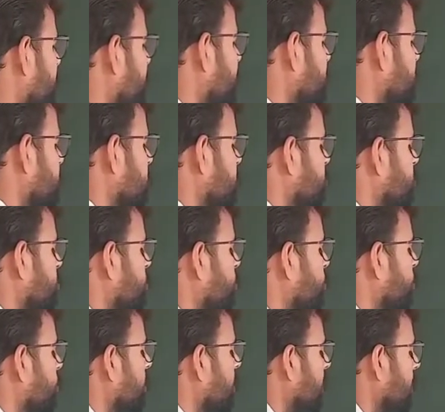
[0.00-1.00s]
पास जैसे
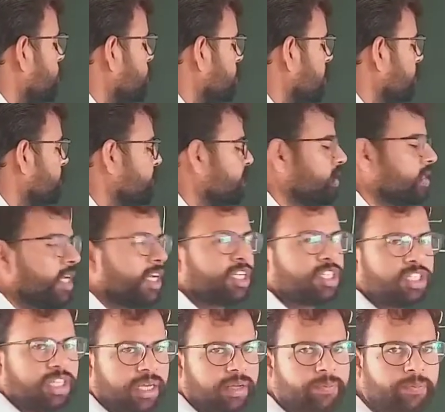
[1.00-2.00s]
टोटल आउटकम
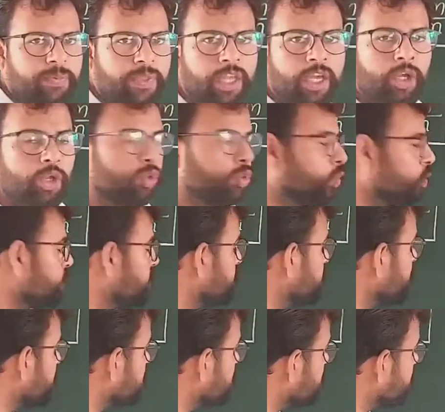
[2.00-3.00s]
सिक्स हैं तो
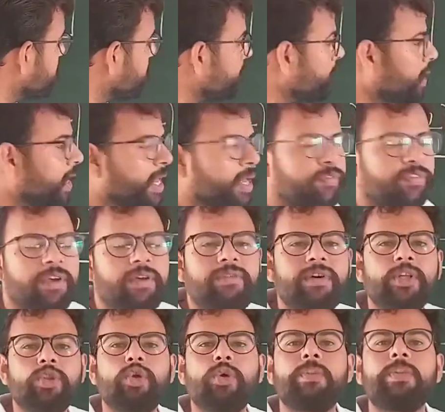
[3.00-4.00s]
सिक्स से बड़े
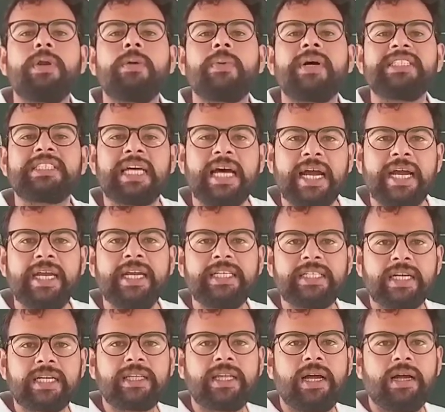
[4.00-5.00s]
फेवर तो अपने पास आ ही नहीं
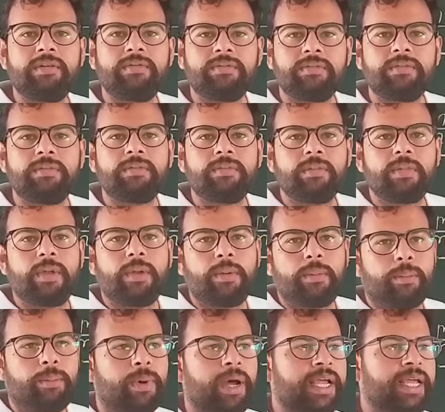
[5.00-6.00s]
सकता
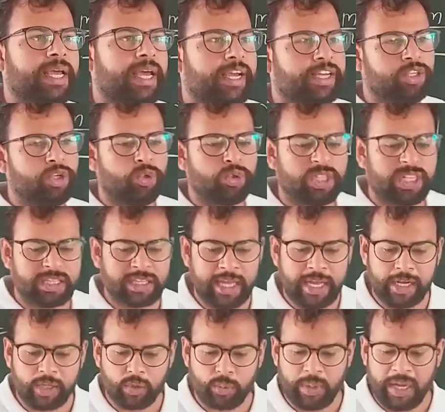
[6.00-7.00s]
भाई ऐसे हो सकता है
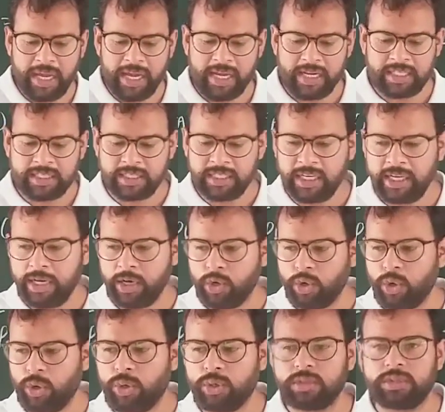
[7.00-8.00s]
कि तुम एक से
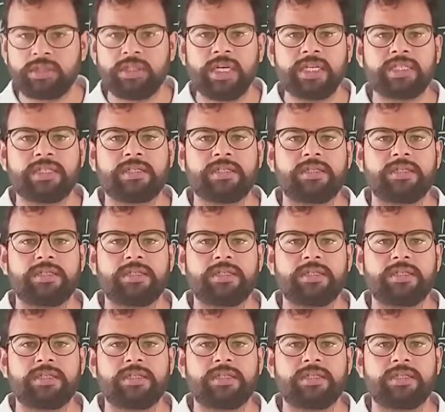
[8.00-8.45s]
और दस